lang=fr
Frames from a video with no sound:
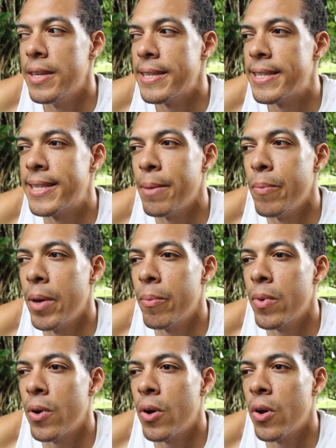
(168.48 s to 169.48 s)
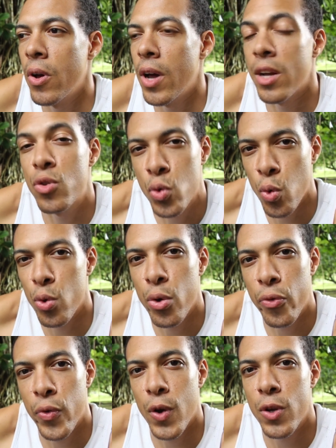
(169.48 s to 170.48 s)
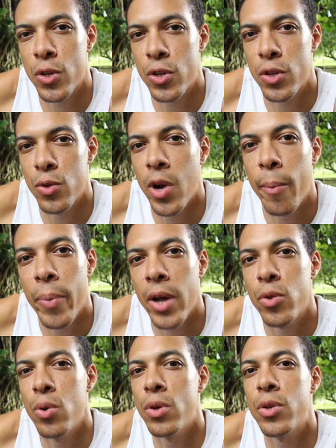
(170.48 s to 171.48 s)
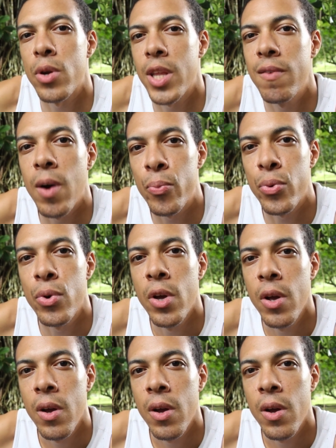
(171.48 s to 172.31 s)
C'est même un tour de force de la part de l'auteur d'avoir pu